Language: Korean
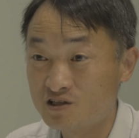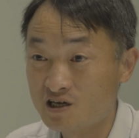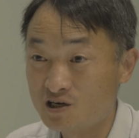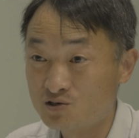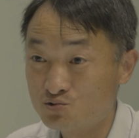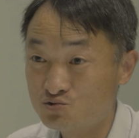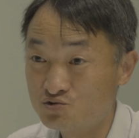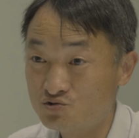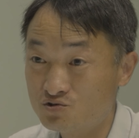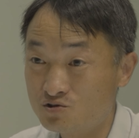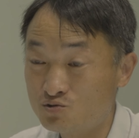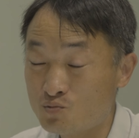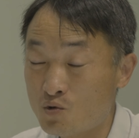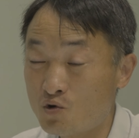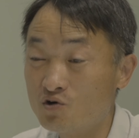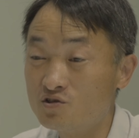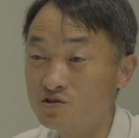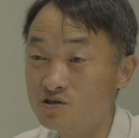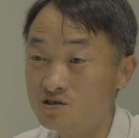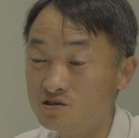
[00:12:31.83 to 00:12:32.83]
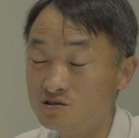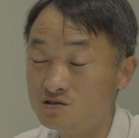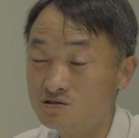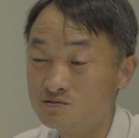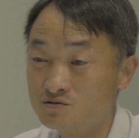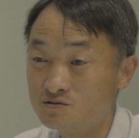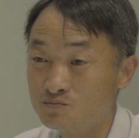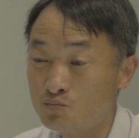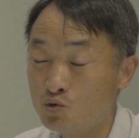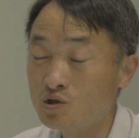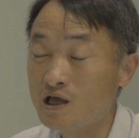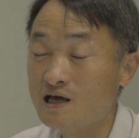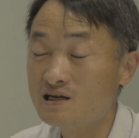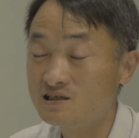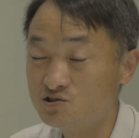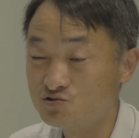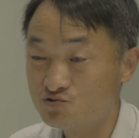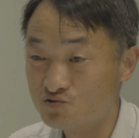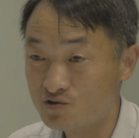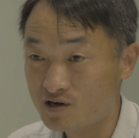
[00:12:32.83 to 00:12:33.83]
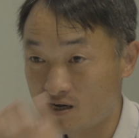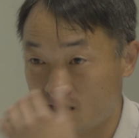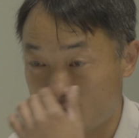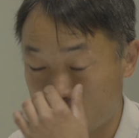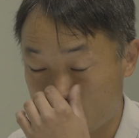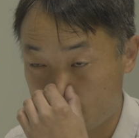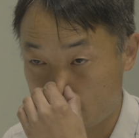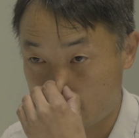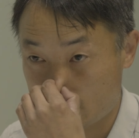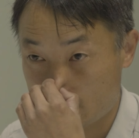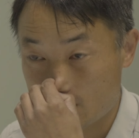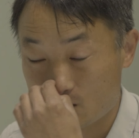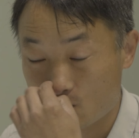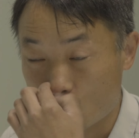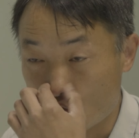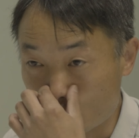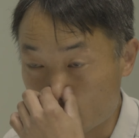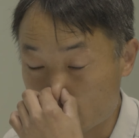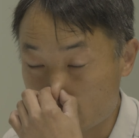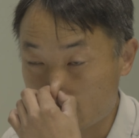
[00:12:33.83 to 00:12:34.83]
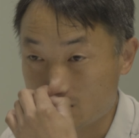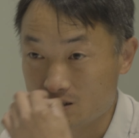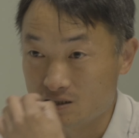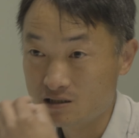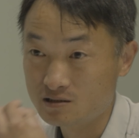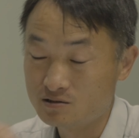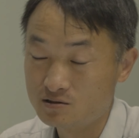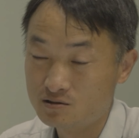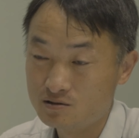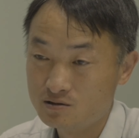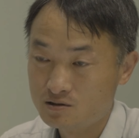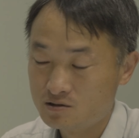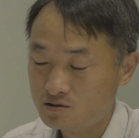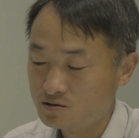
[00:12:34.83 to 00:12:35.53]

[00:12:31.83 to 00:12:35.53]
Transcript: 대학 교수들도 못 건드리지 못하는 이유가 거기는